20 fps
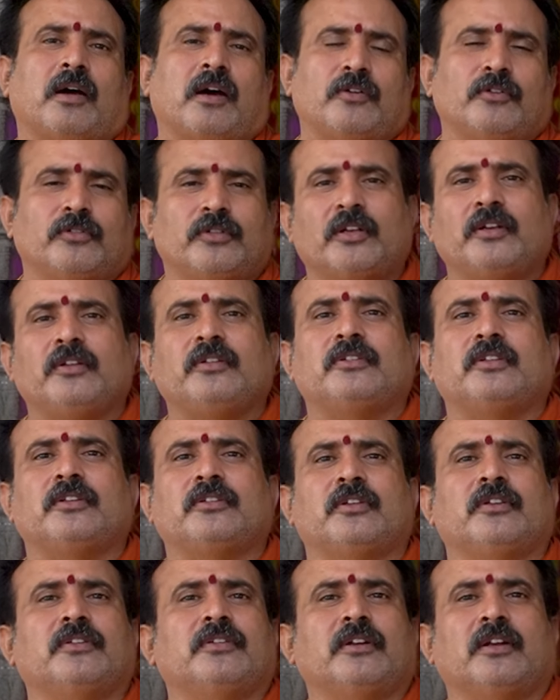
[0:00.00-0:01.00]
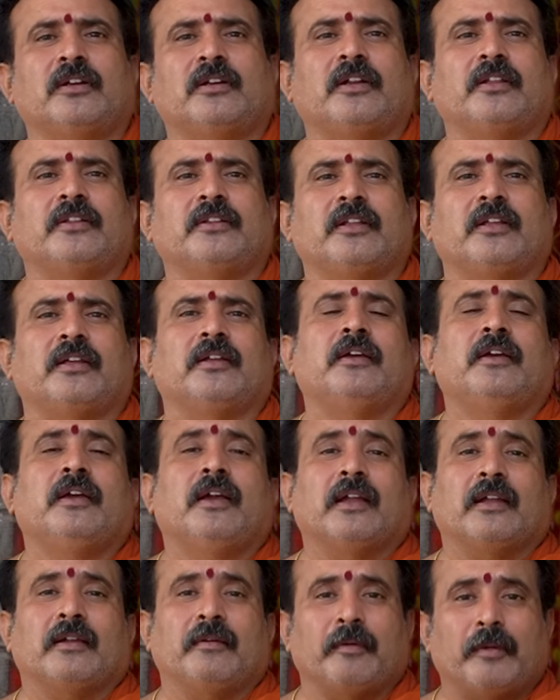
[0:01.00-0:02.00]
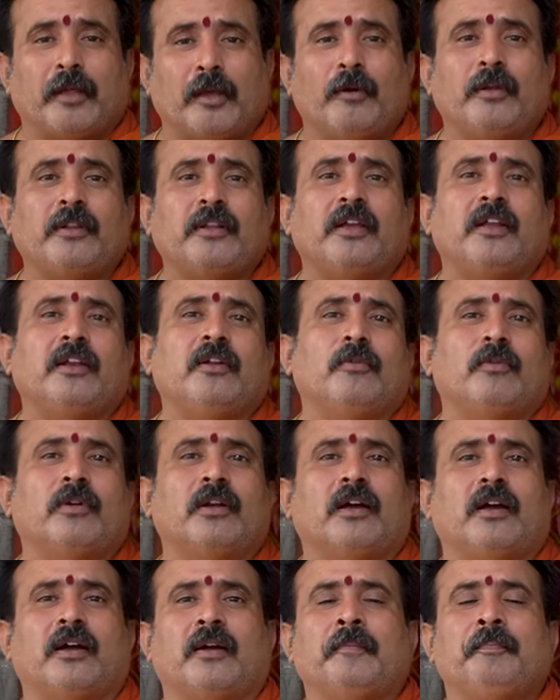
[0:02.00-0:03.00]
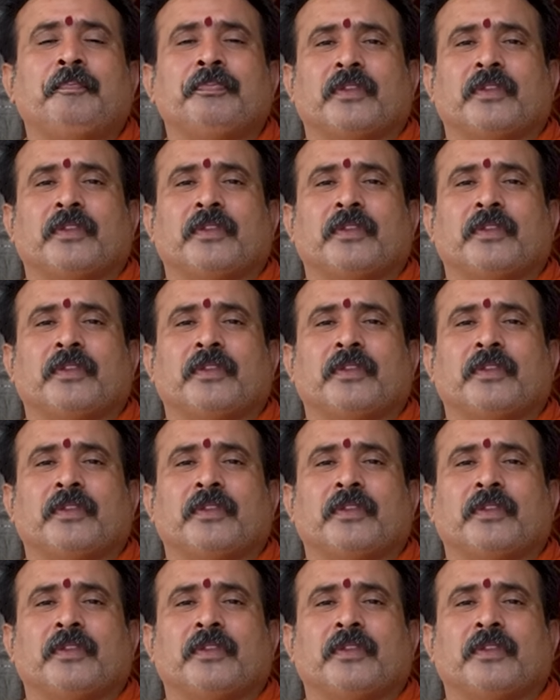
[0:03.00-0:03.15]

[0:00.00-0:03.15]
అనుసరించి చేసినట్లయితే ఏదైనా కూడా